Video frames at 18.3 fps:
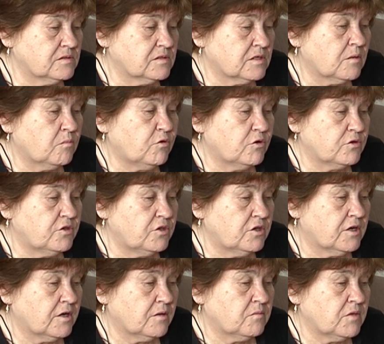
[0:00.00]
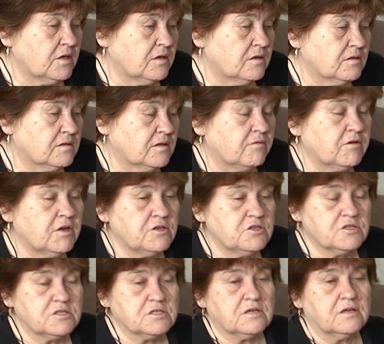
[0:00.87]
работниками
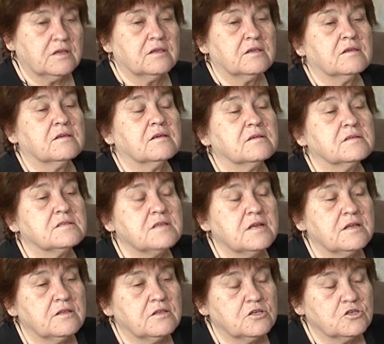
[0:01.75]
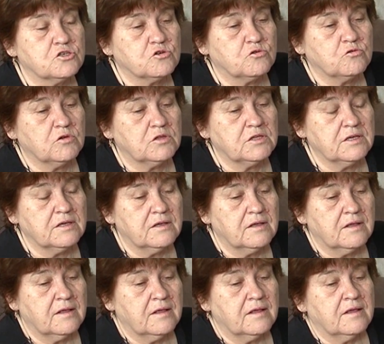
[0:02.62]
Таврической средней школы
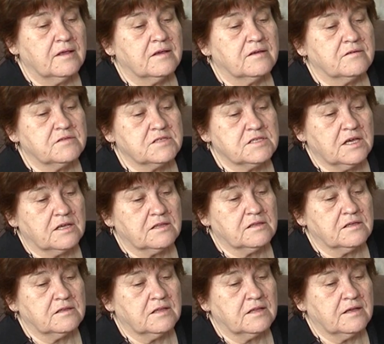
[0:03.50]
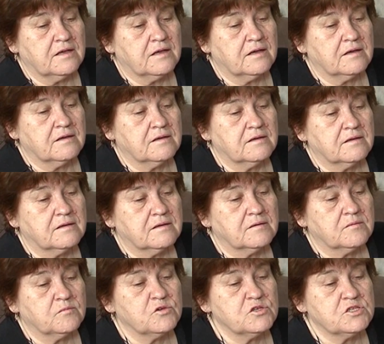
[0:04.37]
взято для
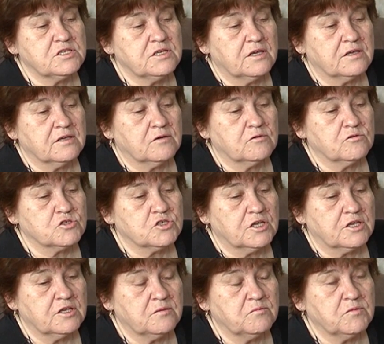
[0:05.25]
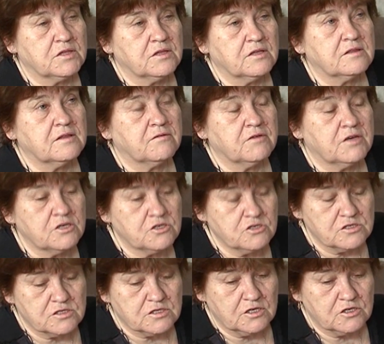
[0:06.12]
музея уже именно
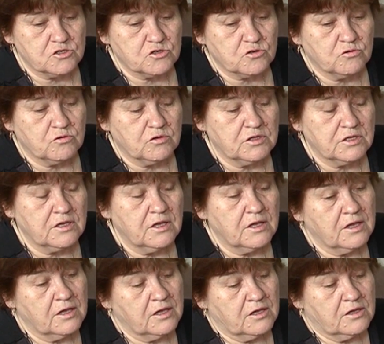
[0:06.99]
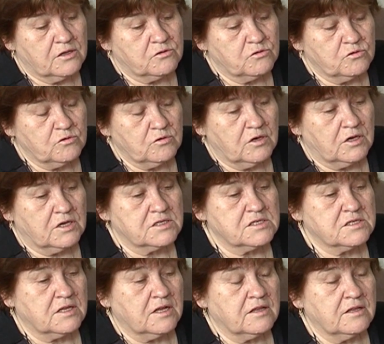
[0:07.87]
Таврической школы. Ну, а
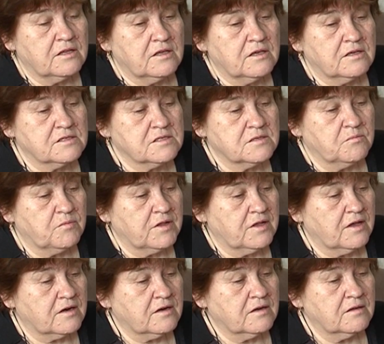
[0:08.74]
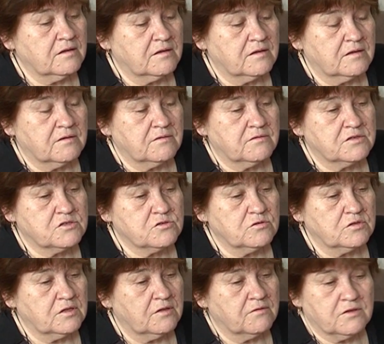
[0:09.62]
остальные экземпляры, и
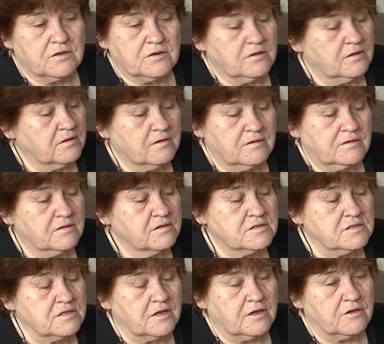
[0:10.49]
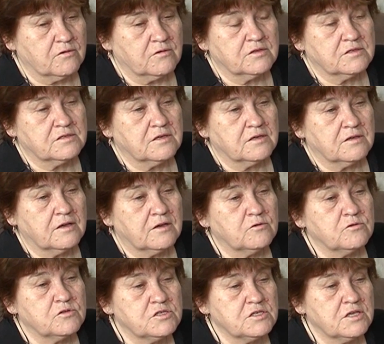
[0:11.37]
все, наверное, не знаю где,
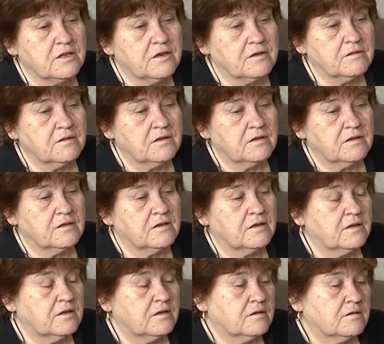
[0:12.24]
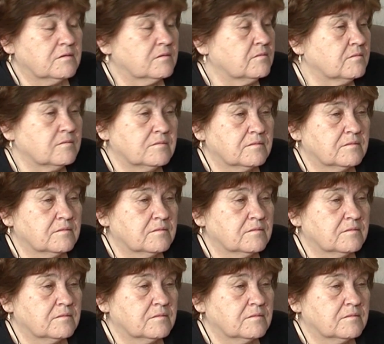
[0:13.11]
или утеряны, или,